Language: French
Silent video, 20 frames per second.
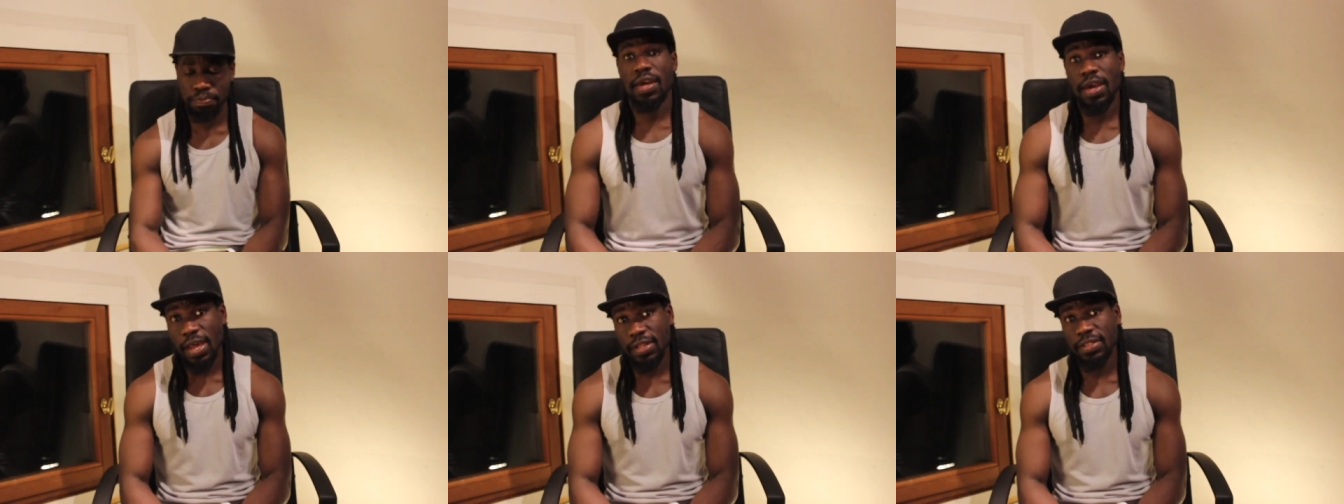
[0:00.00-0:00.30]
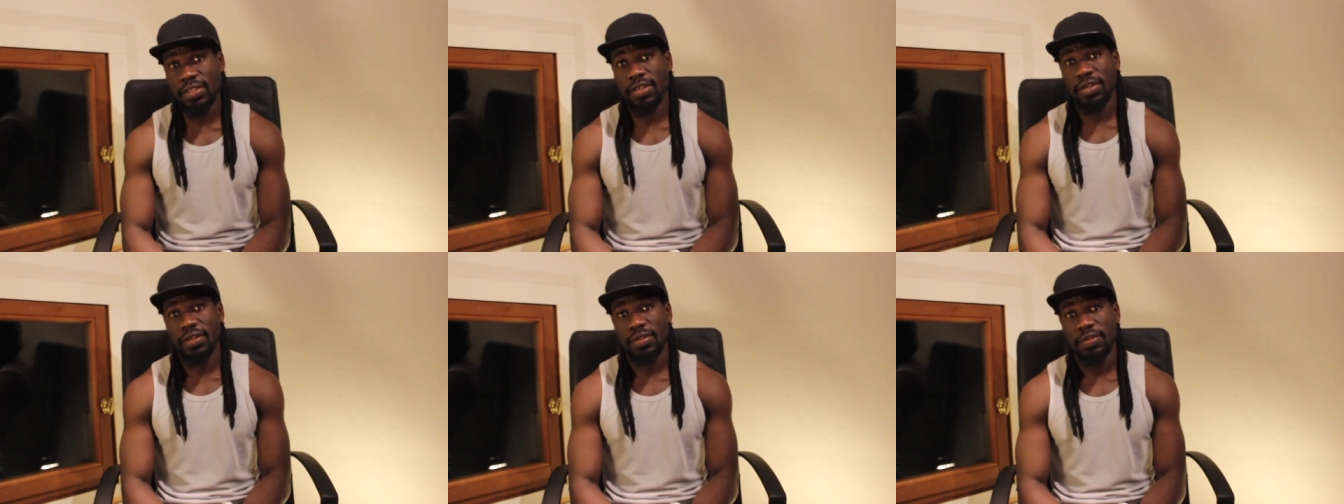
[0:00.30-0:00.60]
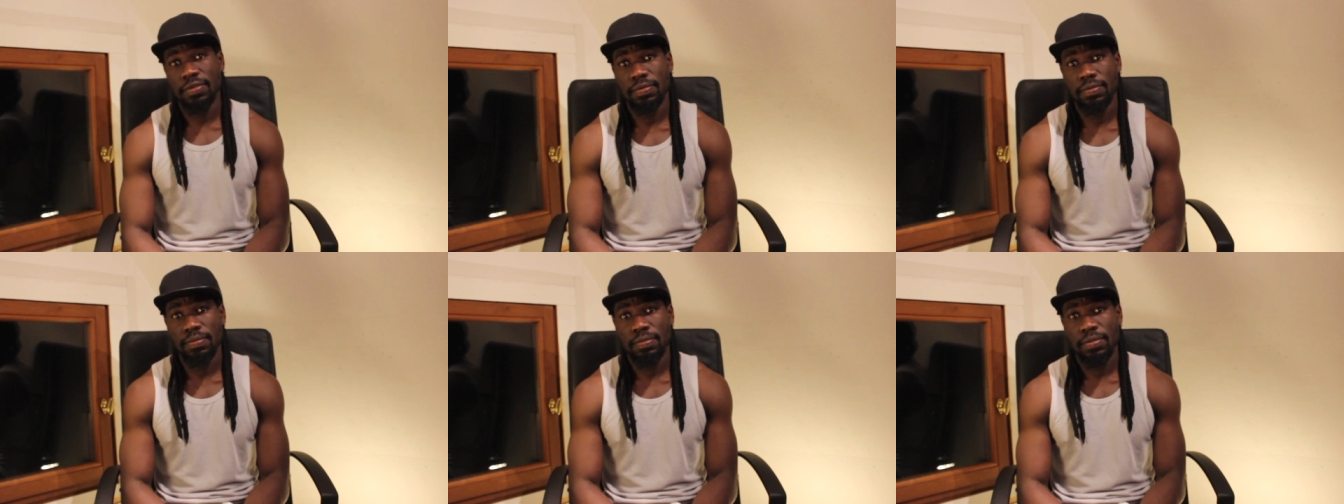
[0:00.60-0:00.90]
4
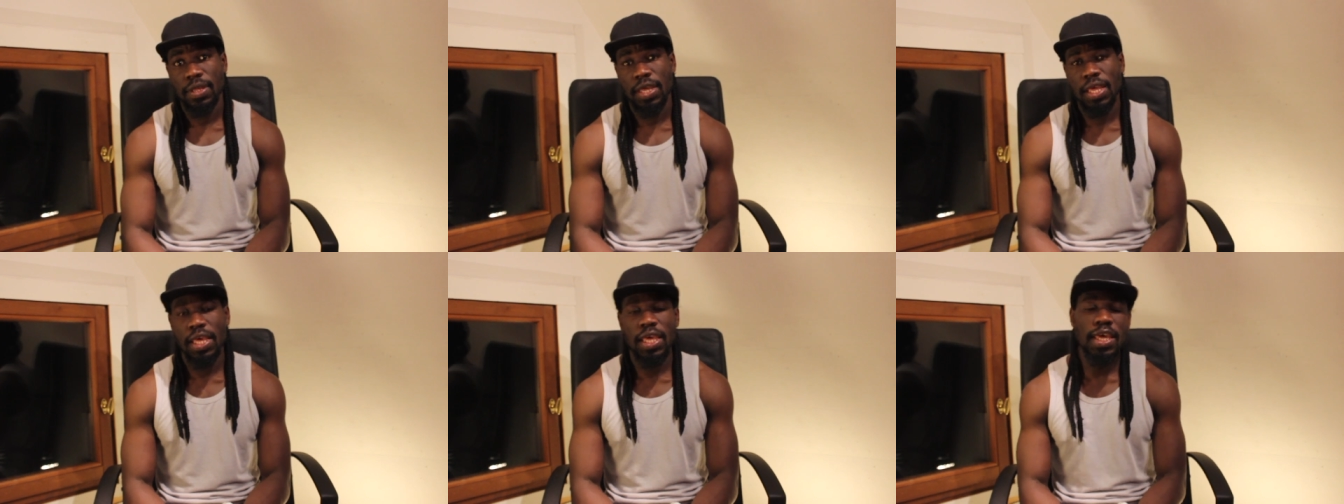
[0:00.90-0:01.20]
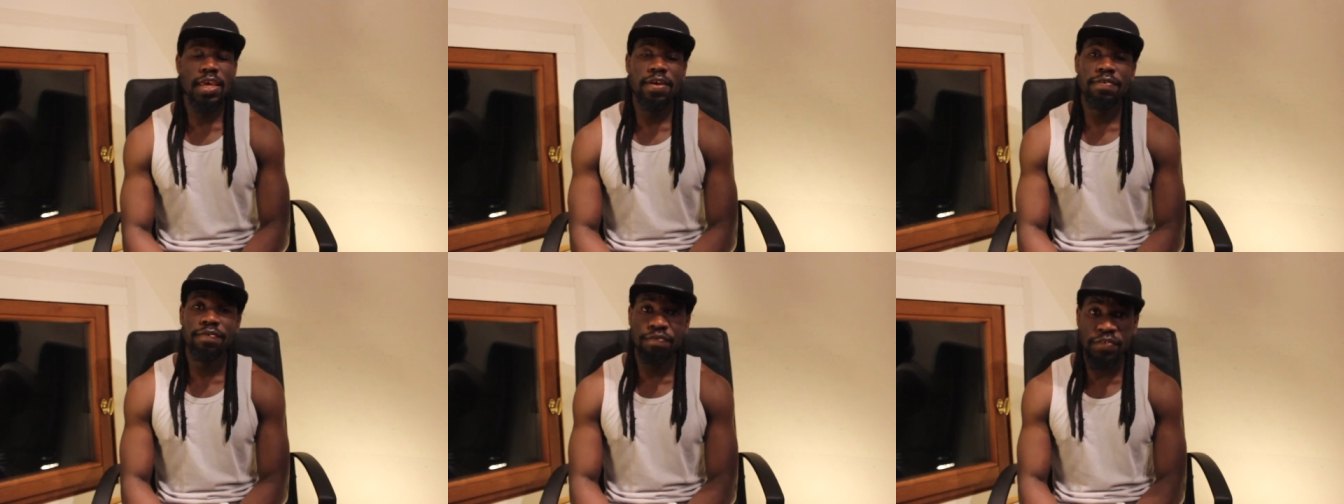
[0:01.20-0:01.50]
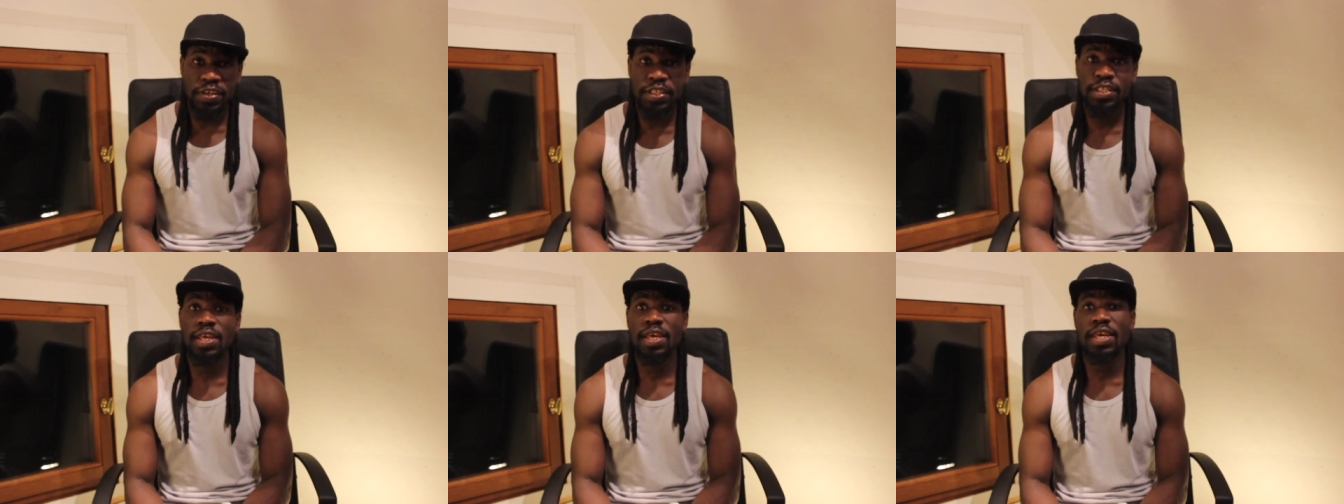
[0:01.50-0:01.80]

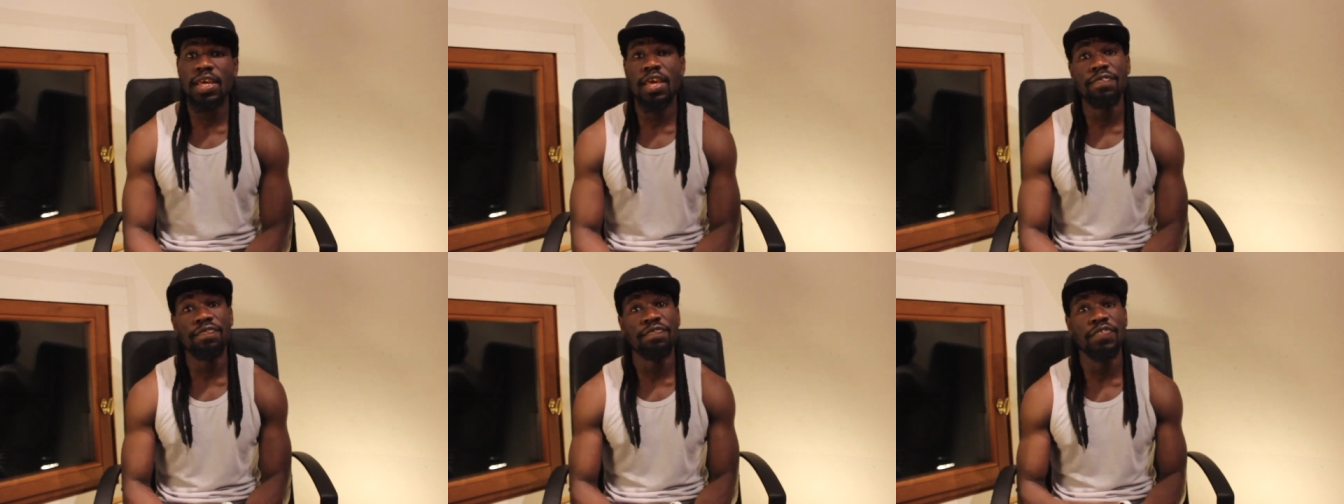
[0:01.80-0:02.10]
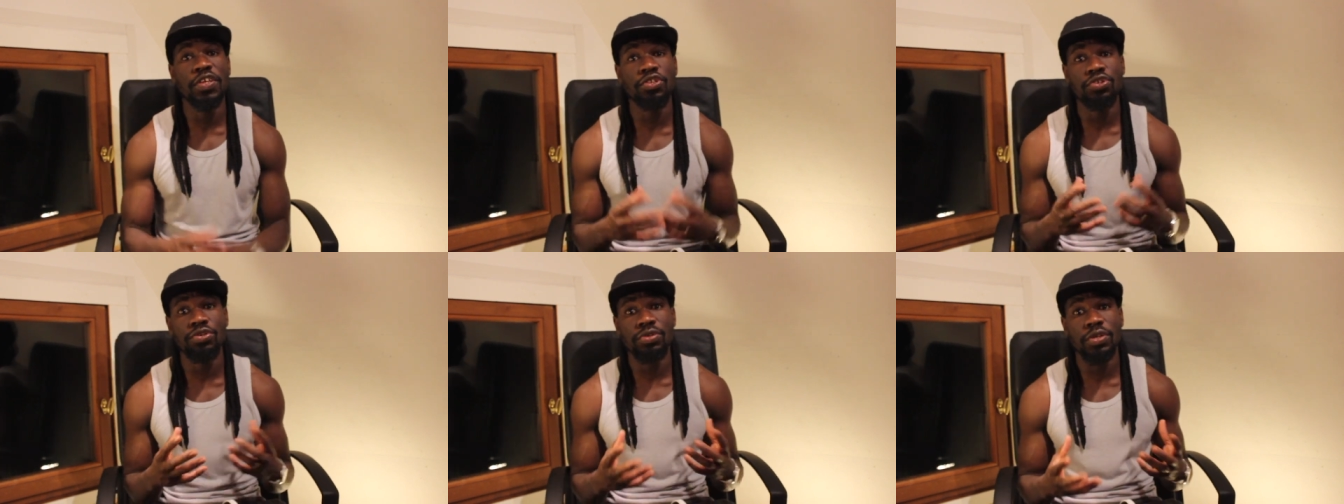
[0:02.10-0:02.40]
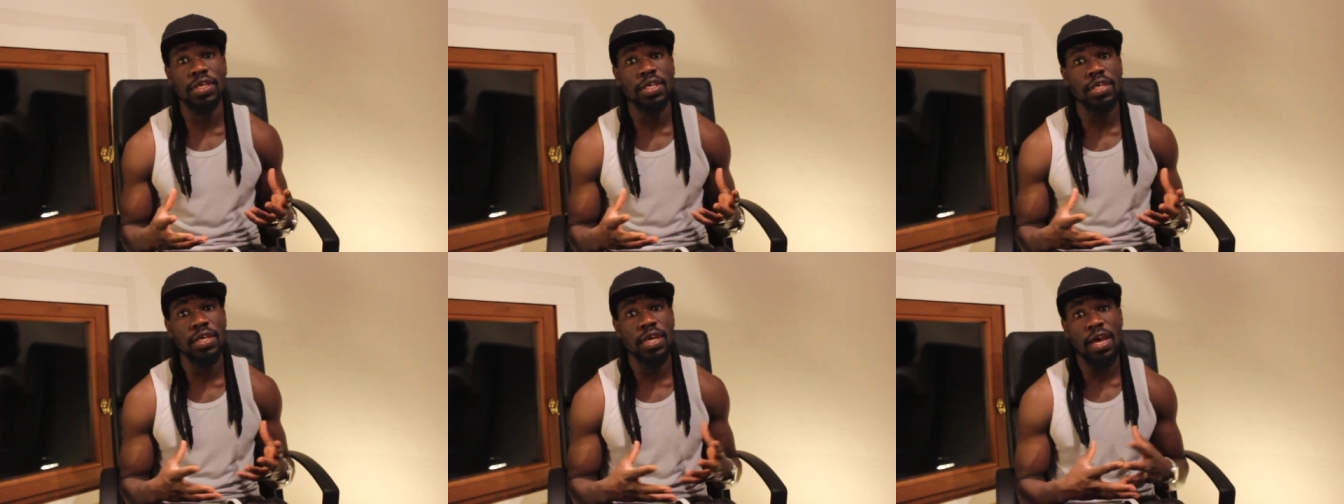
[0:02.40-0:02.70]
éviter un
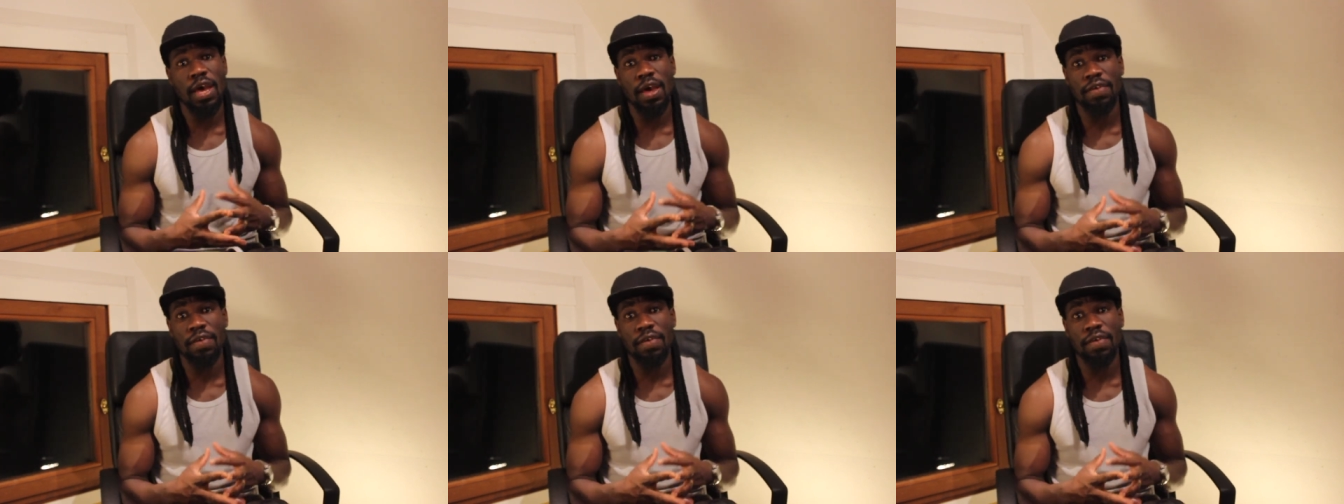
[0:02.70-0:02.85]
featuring